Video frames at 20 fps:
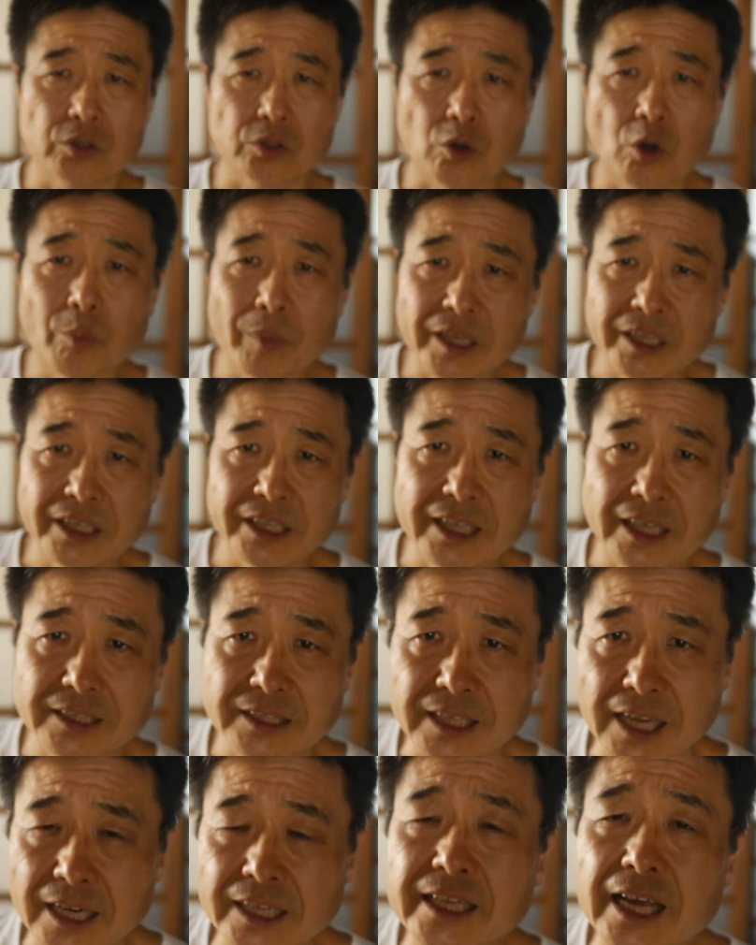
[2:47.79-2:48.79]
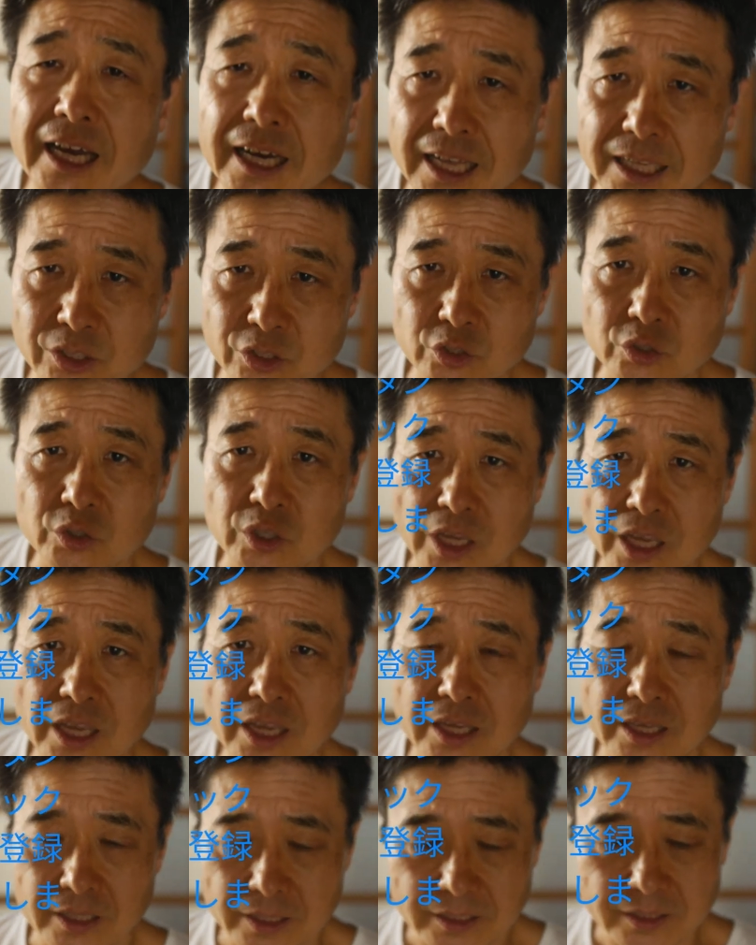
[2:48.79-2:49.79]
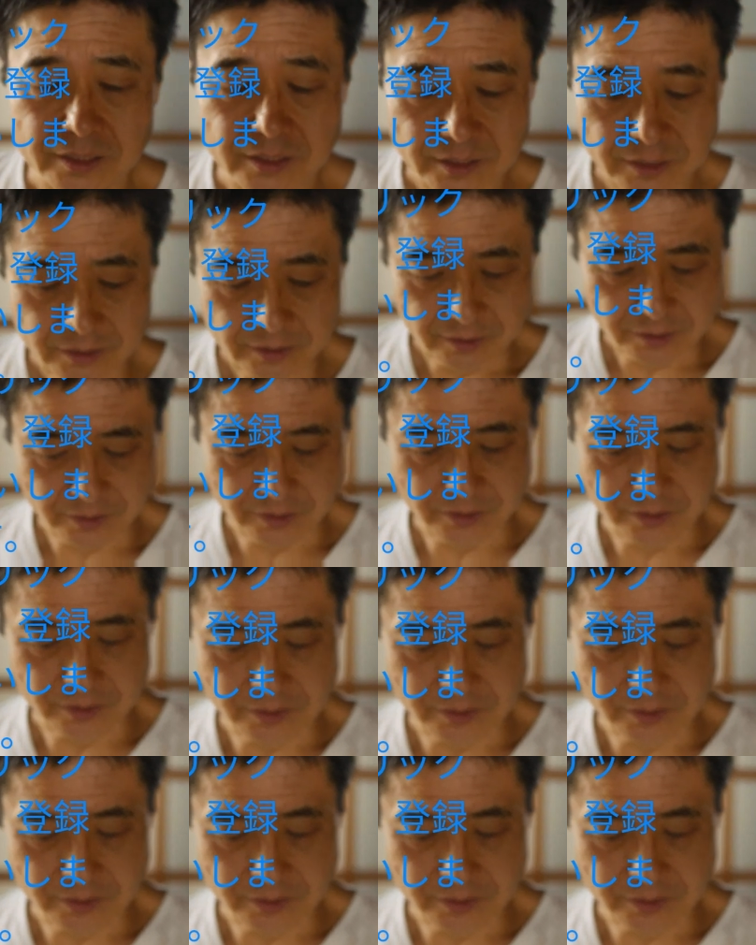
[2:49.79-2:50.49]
コメディタッチでありながらっていうね、うん、